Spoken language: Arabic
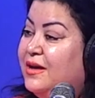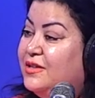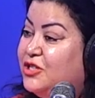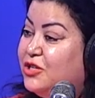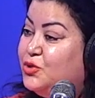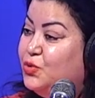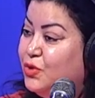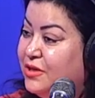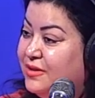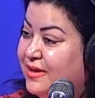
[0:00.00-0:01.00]
آه،
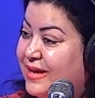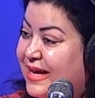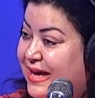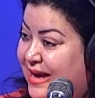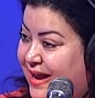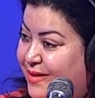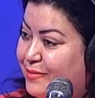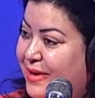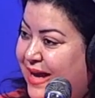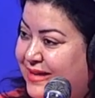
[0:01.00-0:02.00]
شكشوكه قرع
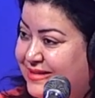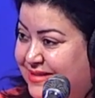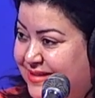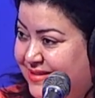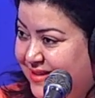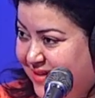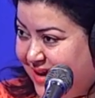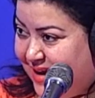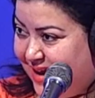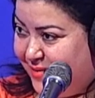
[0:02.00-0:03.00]
بالقديد
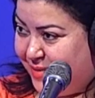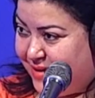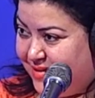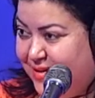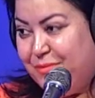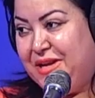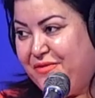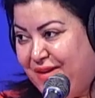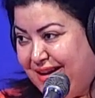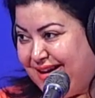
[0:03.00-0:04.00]
قرع الاحمر
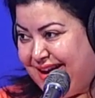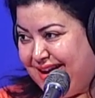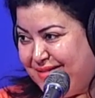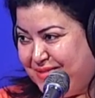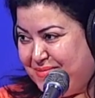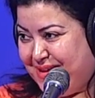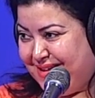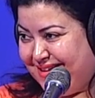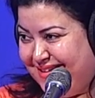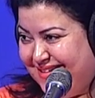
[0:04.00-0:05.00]
منافع على قرع الاحمر
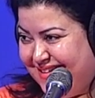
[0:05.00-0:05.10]
باهيه